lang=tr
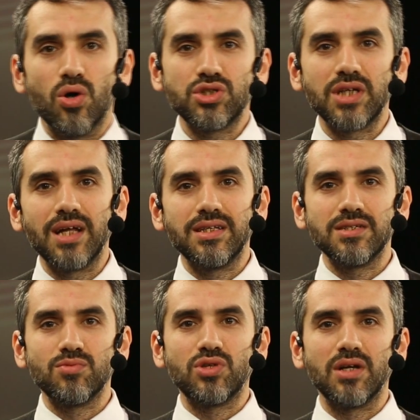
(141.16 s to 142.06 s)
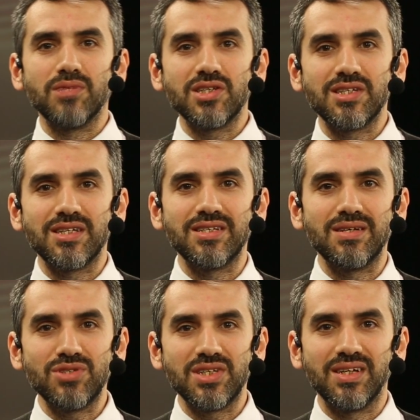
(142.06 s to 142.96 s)
Hoş geldiniz muhtarım. Nasılsınız?
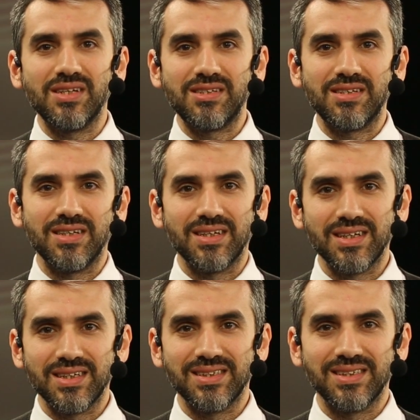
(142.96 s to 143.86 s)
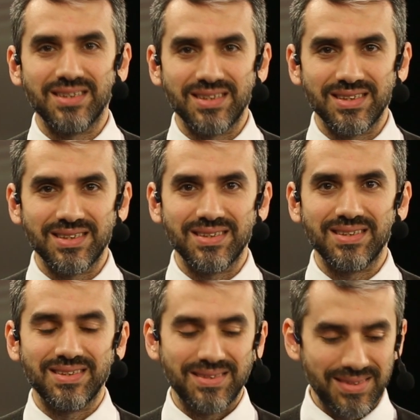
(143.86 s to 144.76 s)
İyi misiniz? Hoş
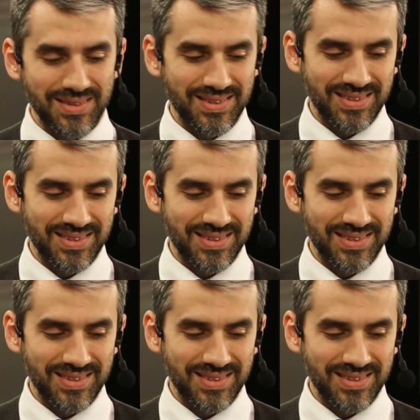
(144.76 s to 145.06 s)
bulduk. İyi.